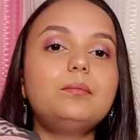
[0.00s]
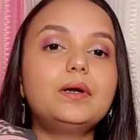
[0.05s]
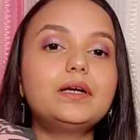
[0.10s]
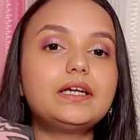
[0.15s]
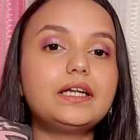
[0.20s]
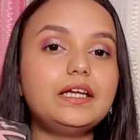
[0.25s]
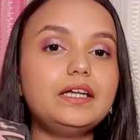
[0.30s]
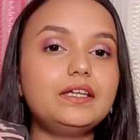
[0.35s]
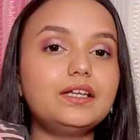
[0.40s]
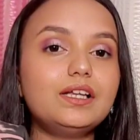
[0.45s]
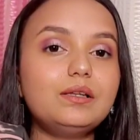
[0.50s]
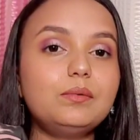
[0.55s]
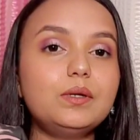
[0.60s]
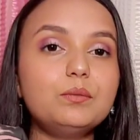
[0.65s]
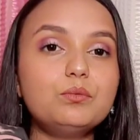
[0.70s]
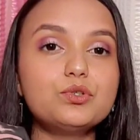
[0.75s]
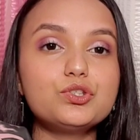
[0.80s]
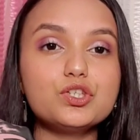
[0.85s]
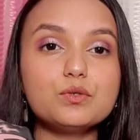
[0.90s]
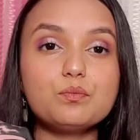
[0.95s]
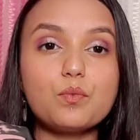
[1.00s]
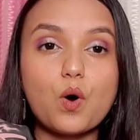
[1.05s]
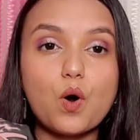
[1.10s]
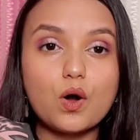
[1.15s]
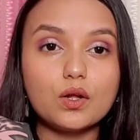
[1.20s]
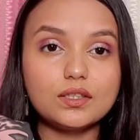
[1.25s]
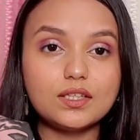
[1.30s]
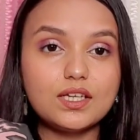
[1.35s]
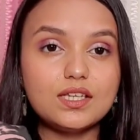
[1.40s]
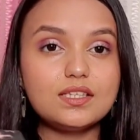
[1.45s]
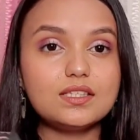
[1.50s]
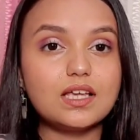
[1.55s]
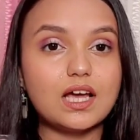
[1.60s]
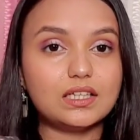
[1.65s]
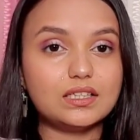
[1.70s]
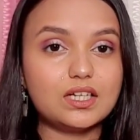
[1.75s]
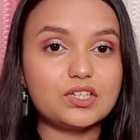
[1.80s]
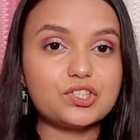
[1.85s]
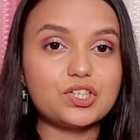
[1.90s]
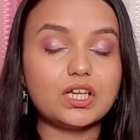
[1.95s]
मटेरियल भी मुझे बहुत ही
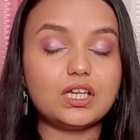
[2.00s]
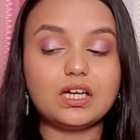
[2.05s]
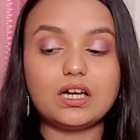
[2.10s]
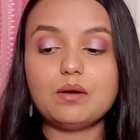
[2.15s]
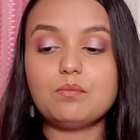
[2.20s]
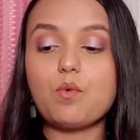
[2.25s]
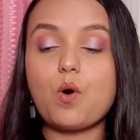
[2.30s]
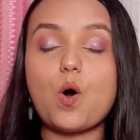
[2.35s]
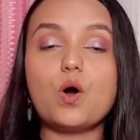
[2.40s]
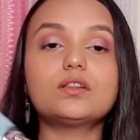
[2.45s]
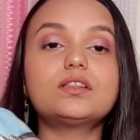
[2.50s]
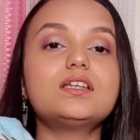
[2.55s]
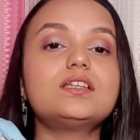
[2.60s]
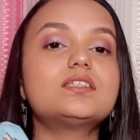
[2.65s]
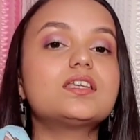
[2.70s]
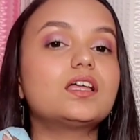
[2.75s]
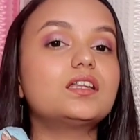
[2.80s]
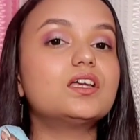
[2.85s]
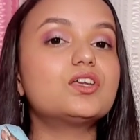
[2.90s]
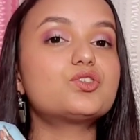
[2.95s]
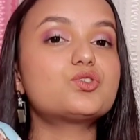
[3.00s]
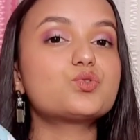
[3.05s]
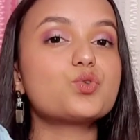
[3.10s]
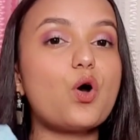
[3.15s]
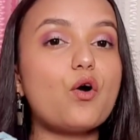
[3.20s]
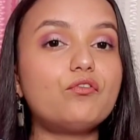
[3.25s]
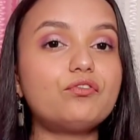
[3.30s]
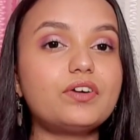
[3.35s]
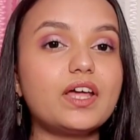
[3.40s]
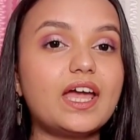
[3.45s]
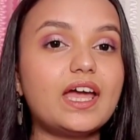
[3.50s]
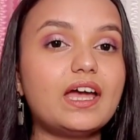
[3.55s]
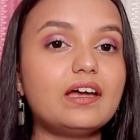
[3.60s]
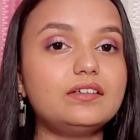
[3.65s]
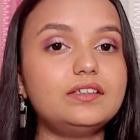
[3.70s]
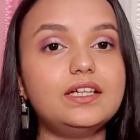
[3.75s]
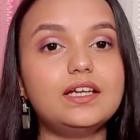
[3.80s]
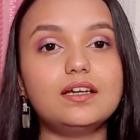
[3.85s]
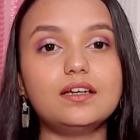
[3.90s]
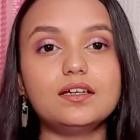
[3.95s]
ज़्यादा अच्छा लगा बहुत ही ज़्यादा सॉफ्ट
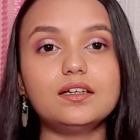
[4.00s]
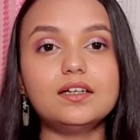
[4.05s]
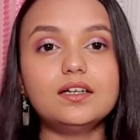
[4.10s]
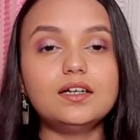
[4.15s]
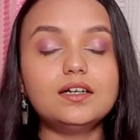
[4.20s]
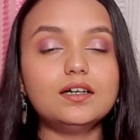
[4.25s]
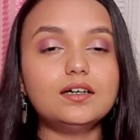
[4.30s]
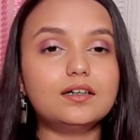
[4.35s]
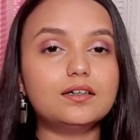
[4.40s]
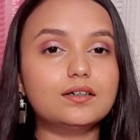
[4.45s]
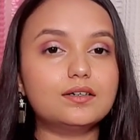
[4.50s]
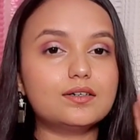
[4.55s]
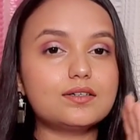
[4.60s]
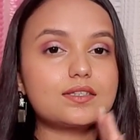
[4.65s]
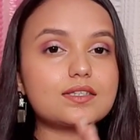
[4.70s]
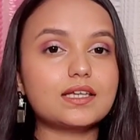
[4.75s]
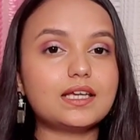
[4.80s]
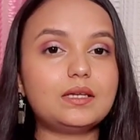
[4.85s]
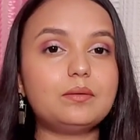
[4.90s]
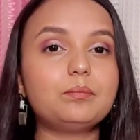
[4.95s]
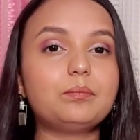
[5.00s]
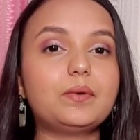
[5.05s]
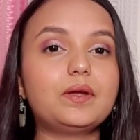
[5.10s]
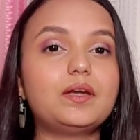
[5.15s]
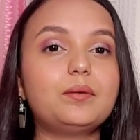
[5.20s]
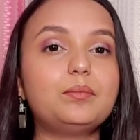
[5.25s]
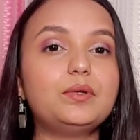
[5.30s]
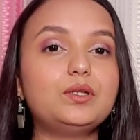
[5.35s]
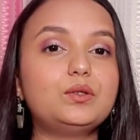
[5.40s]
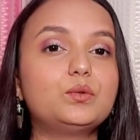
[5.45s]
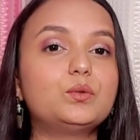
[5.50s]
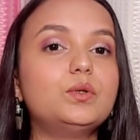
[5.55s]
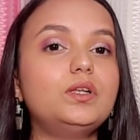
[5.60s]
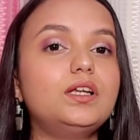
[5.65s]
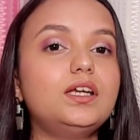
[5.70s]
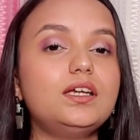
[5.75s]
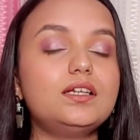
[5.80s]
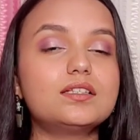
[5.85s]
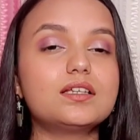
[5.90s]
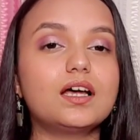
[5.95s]
है ये स्किन पे बिल्कुल
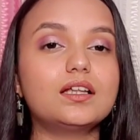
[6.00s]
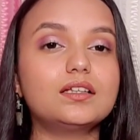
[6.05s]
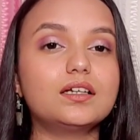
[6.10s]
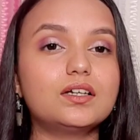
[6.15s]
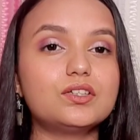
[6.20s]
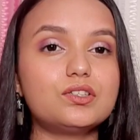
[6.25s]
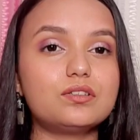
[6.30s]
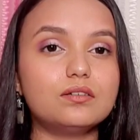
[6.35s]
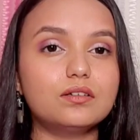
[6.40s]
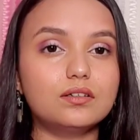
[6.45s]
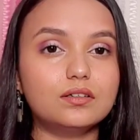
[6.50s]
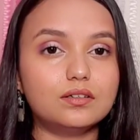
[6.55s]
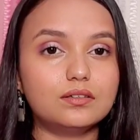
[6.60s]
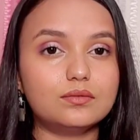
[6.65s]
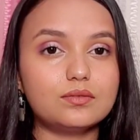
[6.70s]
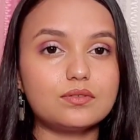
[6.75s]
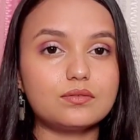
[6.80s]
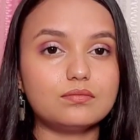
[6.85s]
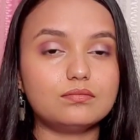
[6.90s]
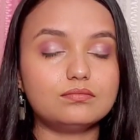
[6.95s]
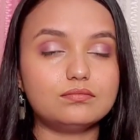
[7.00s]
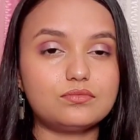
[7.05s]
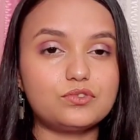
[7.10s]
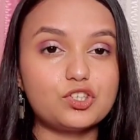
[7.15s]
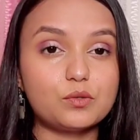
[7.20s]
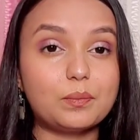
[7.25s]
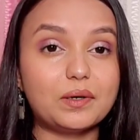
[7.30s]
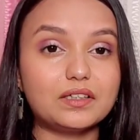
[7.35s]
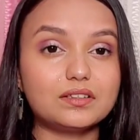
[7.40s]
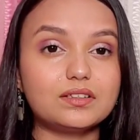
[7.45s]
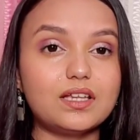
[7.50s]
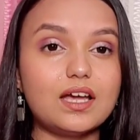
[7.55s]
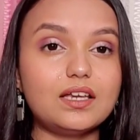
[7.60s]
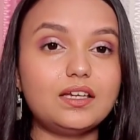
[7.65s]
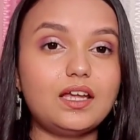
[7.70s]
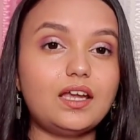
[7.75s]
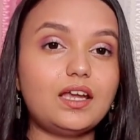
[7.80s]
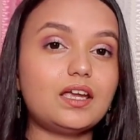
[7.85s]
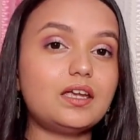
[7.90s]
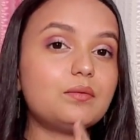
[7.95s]
ही ज़्यादा चिपकता
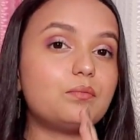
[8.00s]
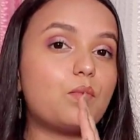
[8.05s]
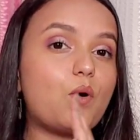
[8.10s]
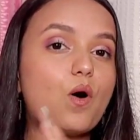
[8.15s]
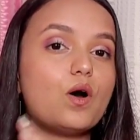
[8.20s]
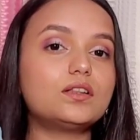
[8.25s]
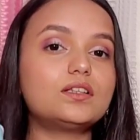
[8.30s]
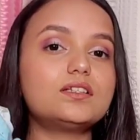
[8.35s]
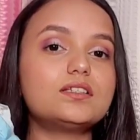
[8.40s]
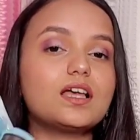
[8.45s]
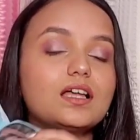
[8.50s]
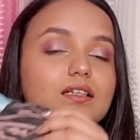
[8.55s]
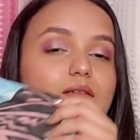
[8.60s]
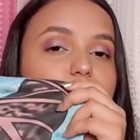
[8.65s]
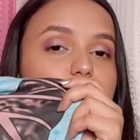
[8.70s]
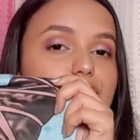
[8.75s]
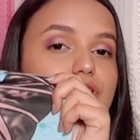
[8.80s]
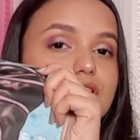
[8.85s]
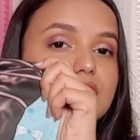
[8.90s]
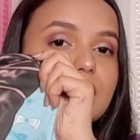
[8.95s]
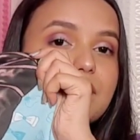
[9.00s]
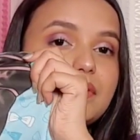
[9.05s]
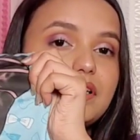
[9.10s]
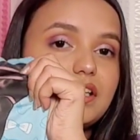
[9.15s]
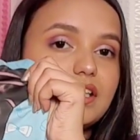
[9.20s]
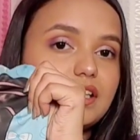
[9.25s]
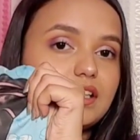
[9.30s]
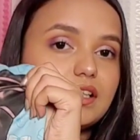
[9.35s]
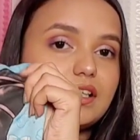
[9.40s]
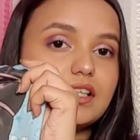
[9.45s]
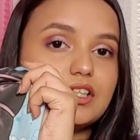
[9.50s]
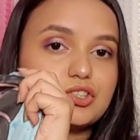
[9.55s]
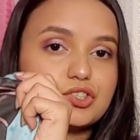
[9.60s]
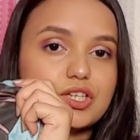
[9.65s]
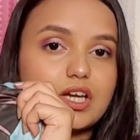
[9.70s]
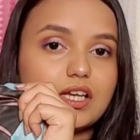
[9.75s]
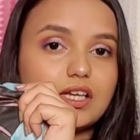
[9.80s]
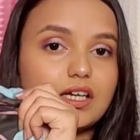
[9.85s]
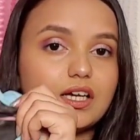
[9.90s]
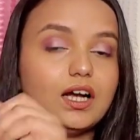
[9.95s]
नहीं है ये बहुत ही ज़्यादा मुझे इसका मटेरियल
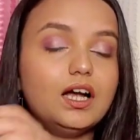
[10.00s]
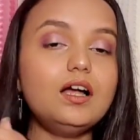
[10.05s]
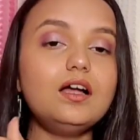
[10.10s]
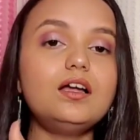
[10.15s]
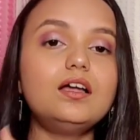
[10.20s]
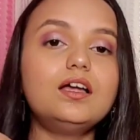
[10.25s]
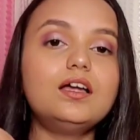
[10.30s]
अच्छा लगा